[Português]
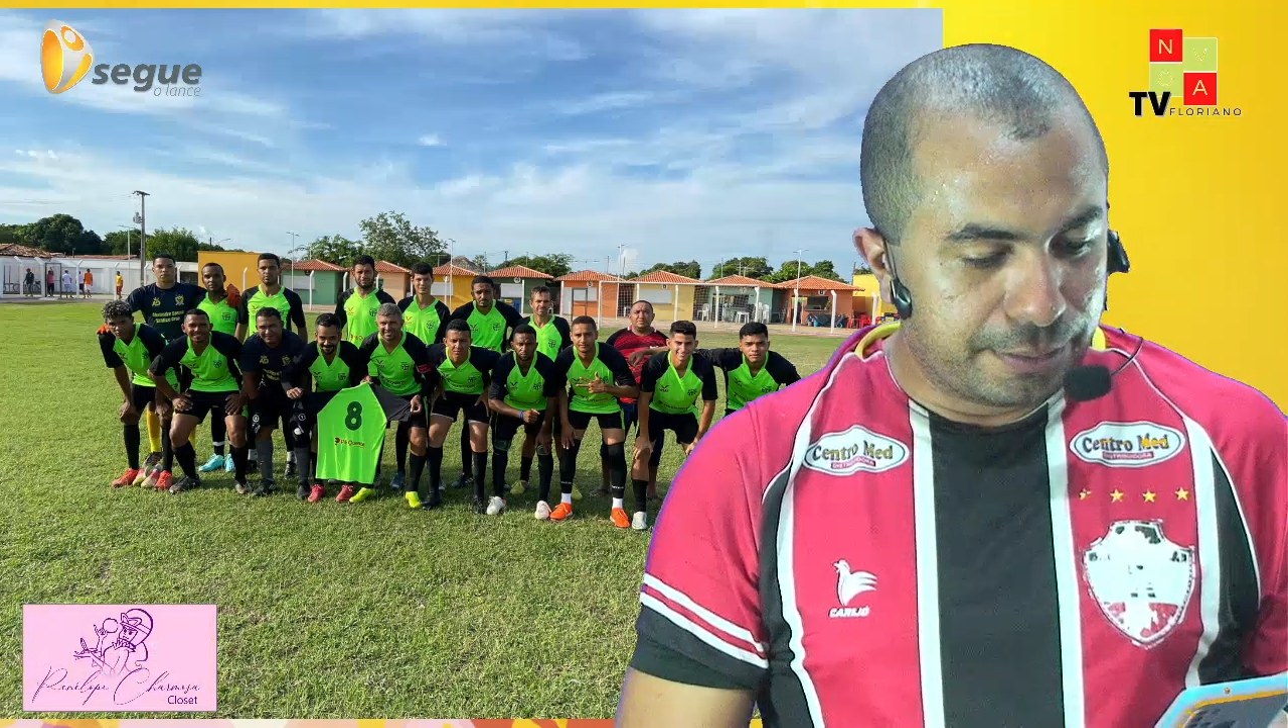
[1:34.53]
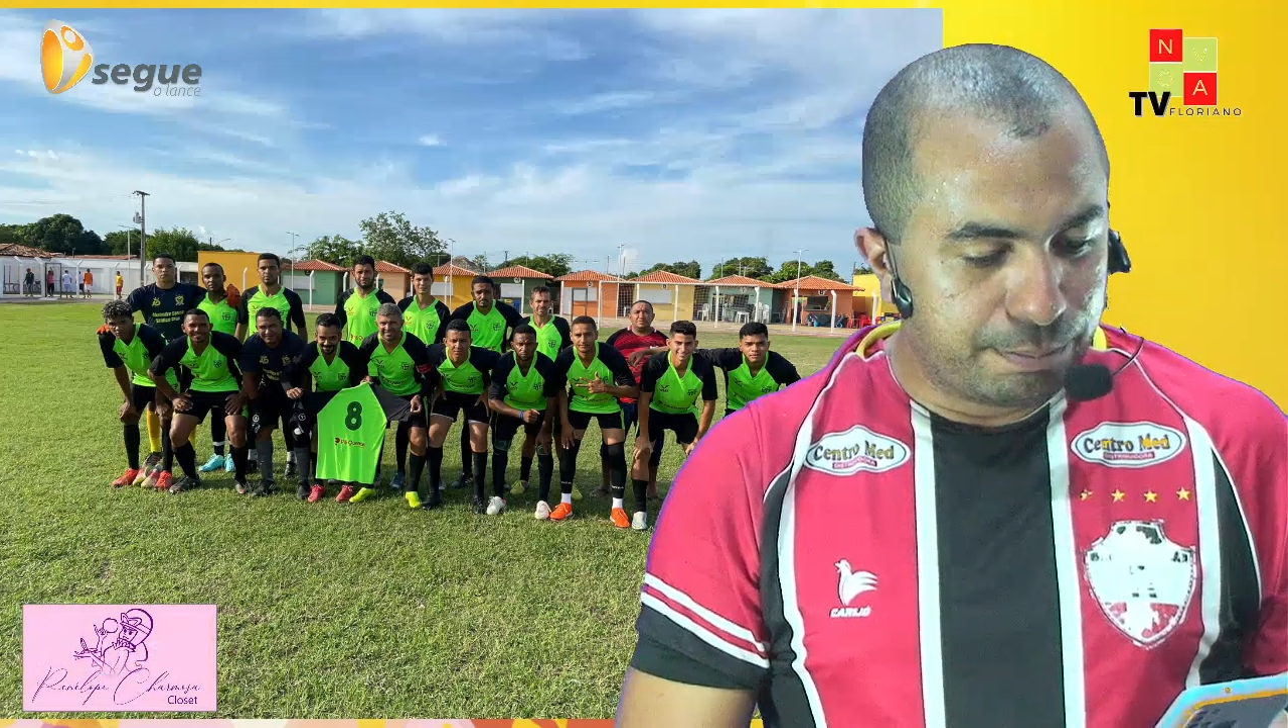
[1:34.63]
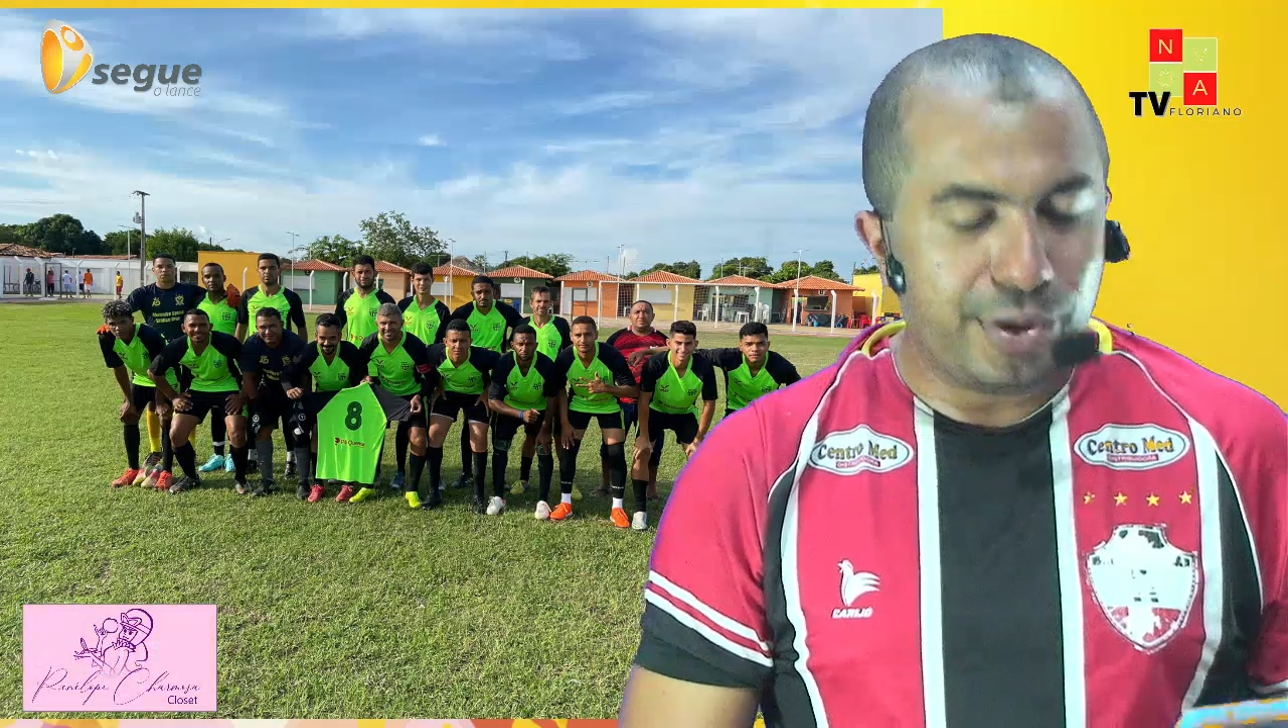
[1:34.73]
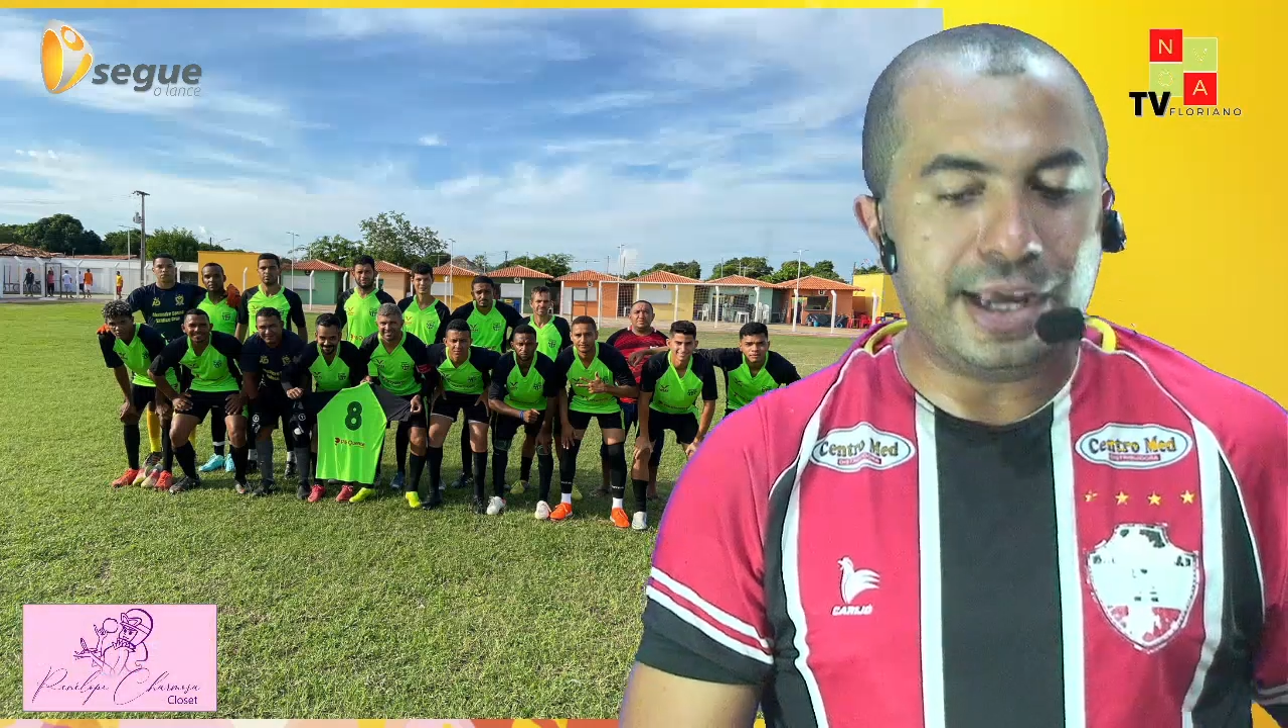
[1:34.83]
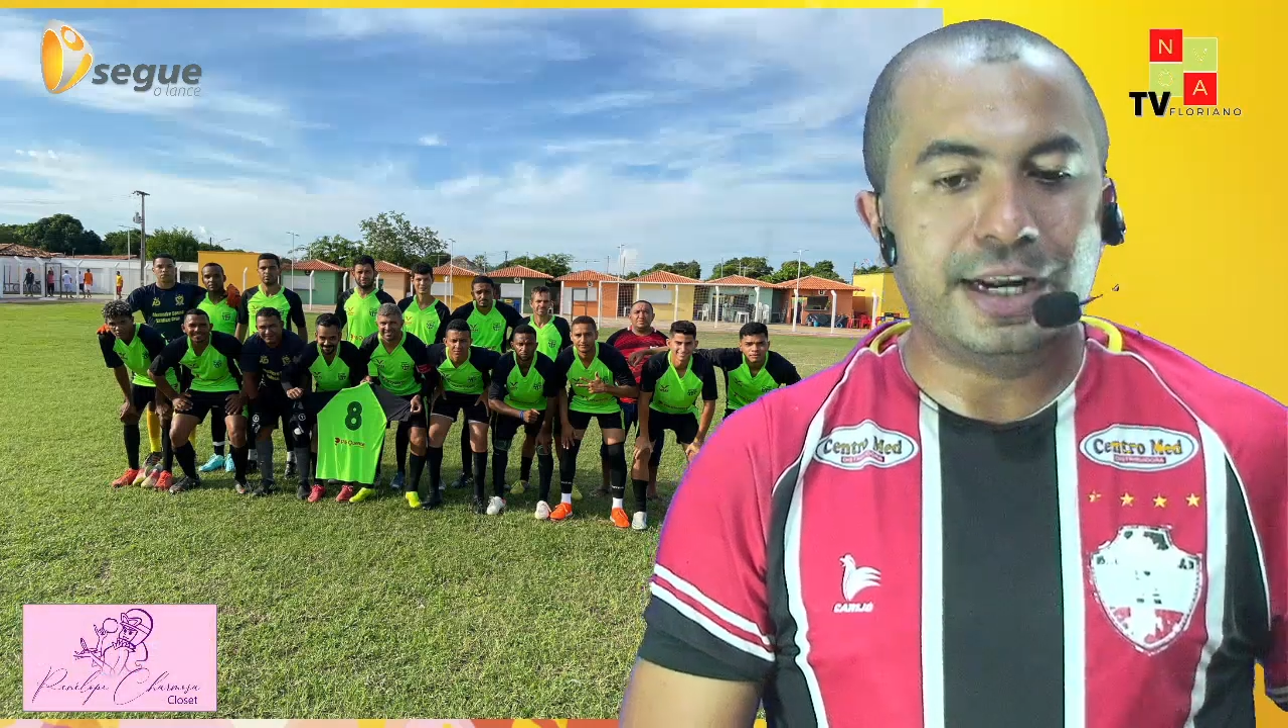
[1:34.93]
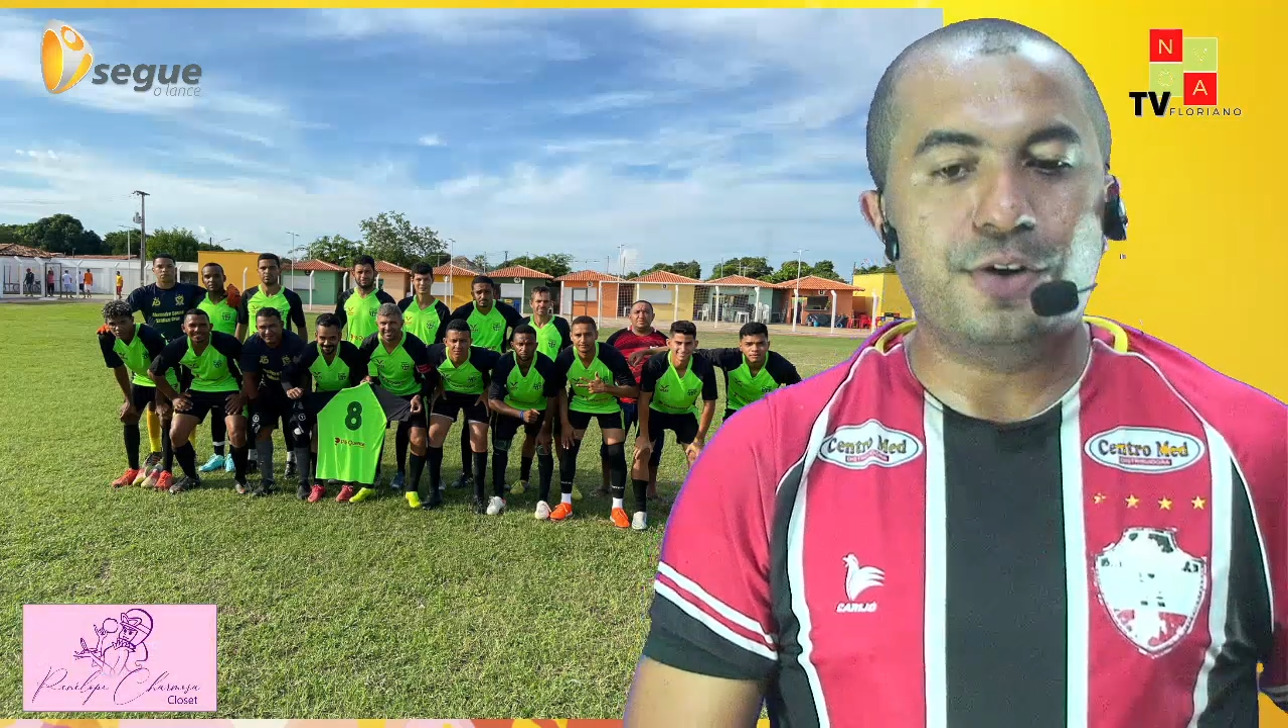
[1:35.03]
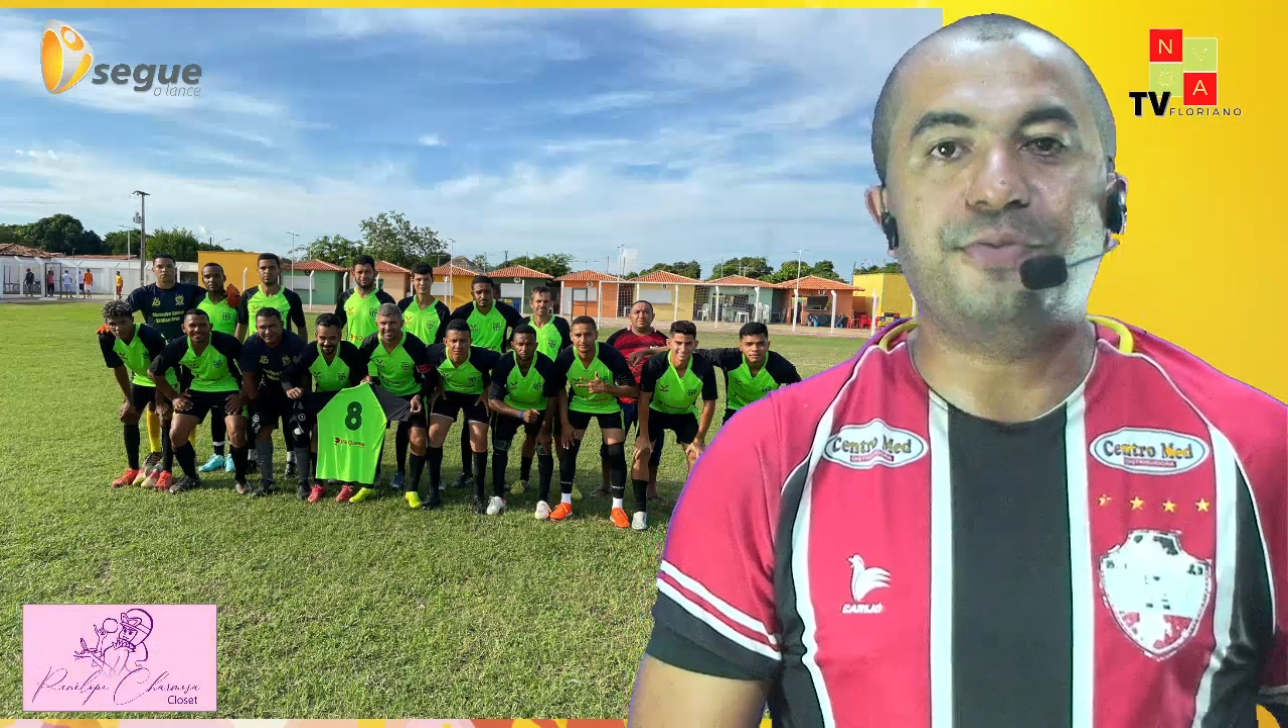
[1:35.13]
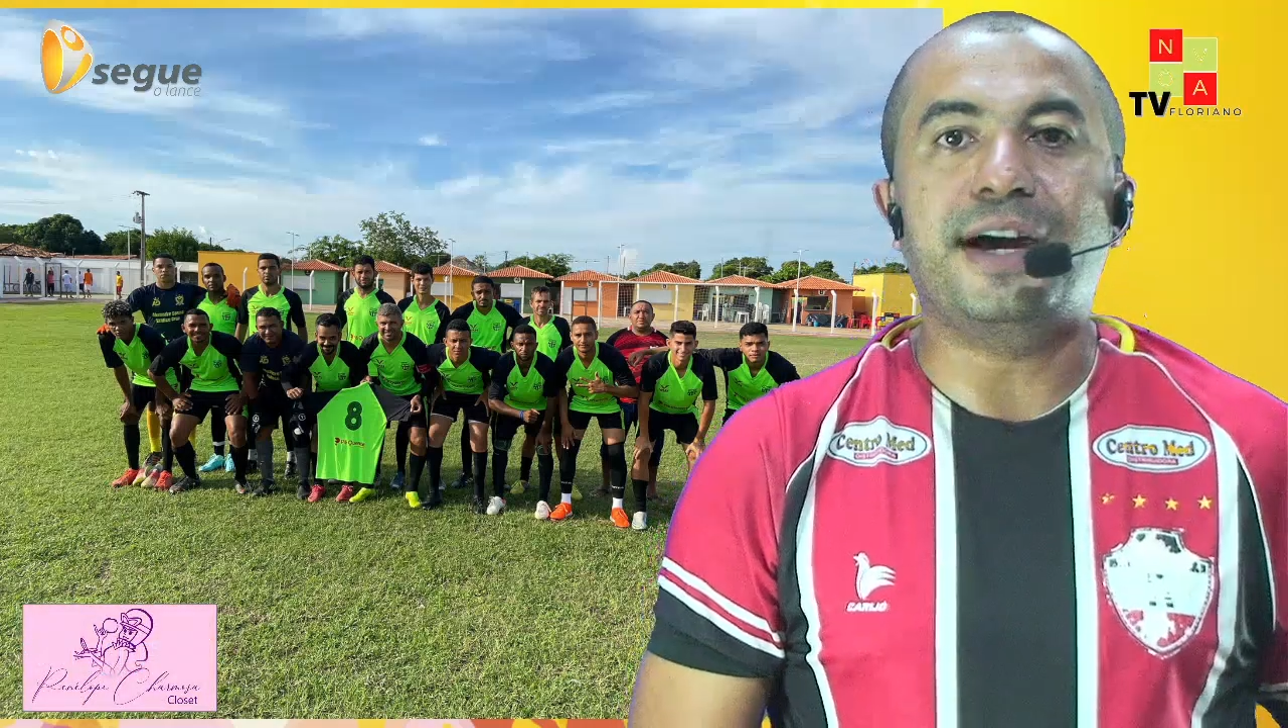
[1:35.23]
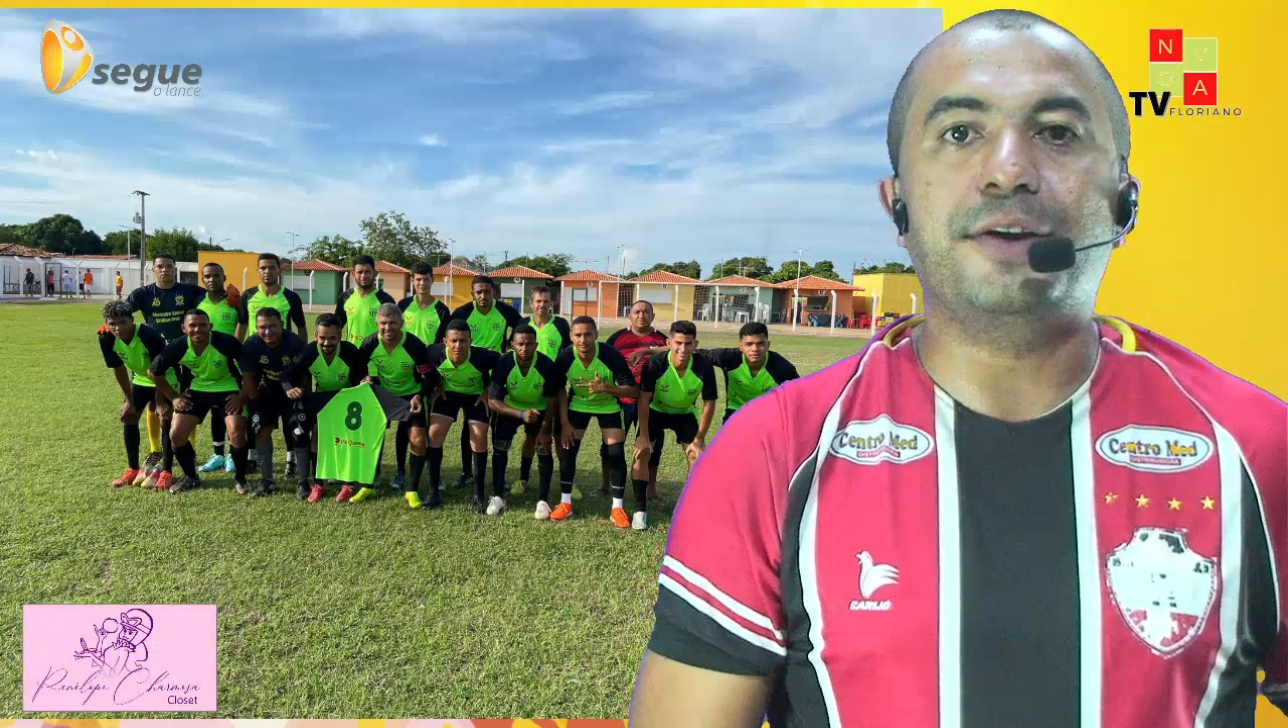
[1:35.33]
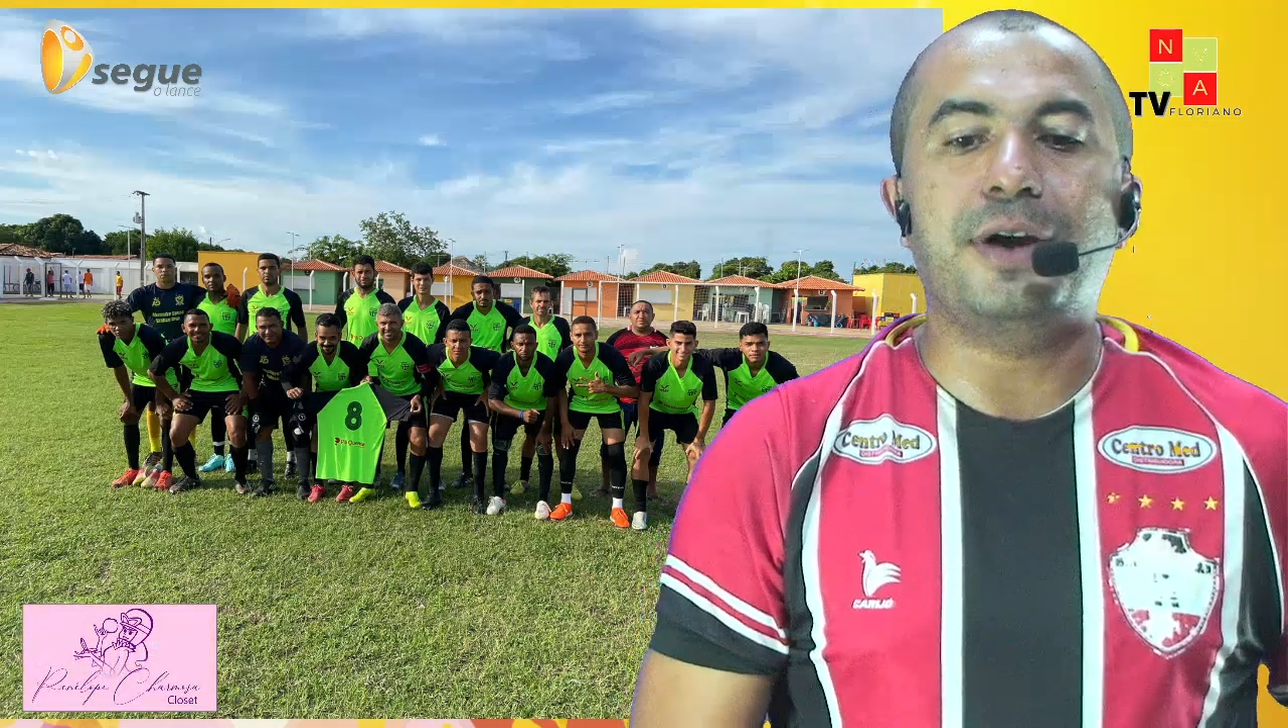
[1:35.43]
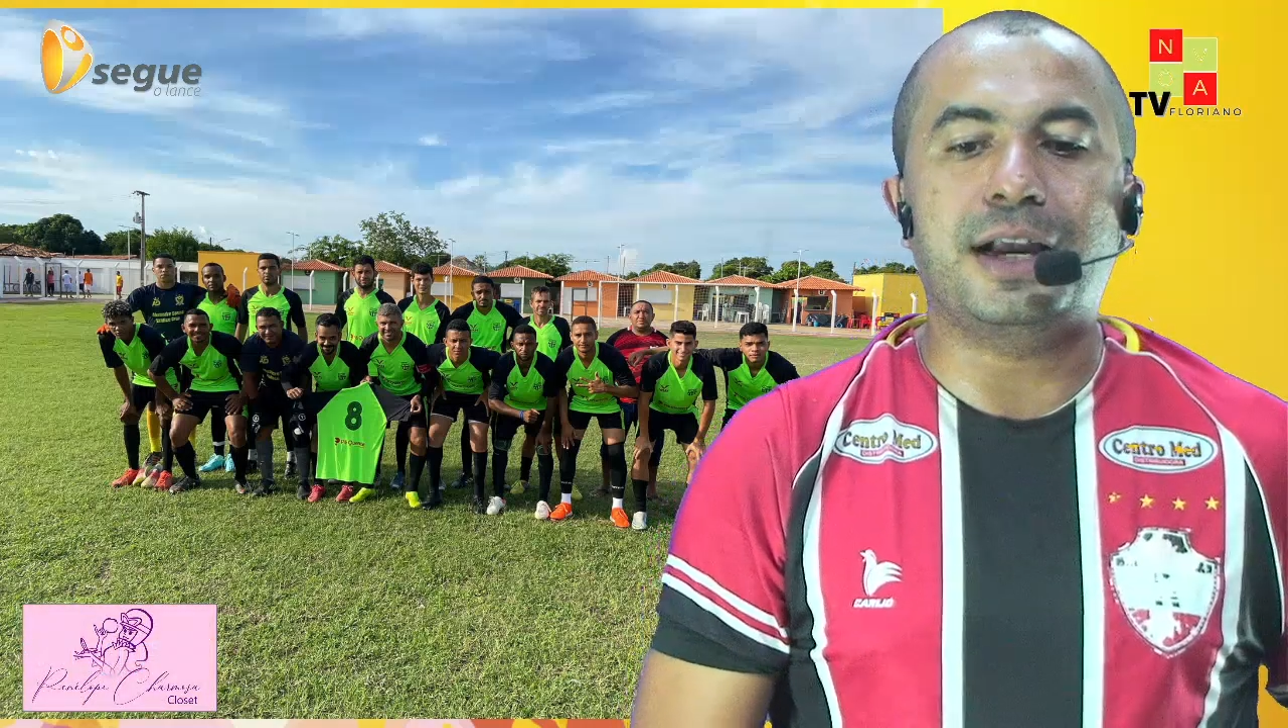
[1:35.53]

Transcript: Poeirão farão